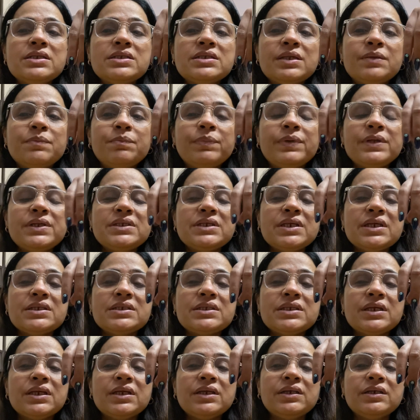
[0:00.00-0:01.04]
सिंपल से
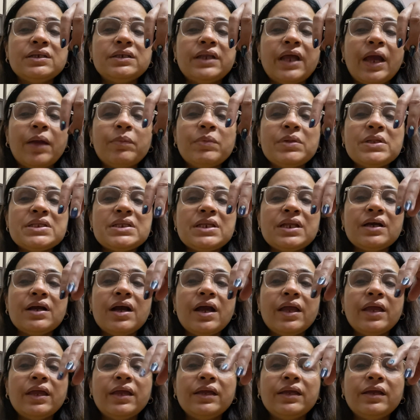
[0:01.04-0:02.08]
ऐसे डायमंड्स
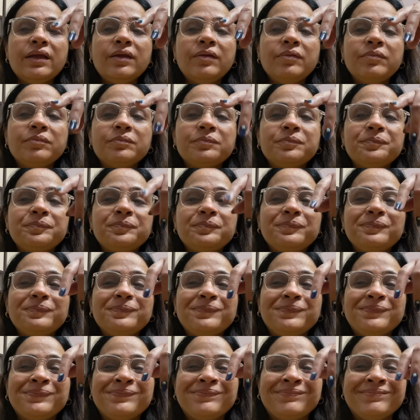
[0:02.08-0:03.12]
लगाए
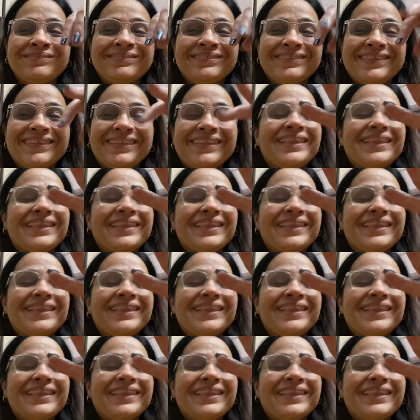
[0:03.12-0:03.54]
हैं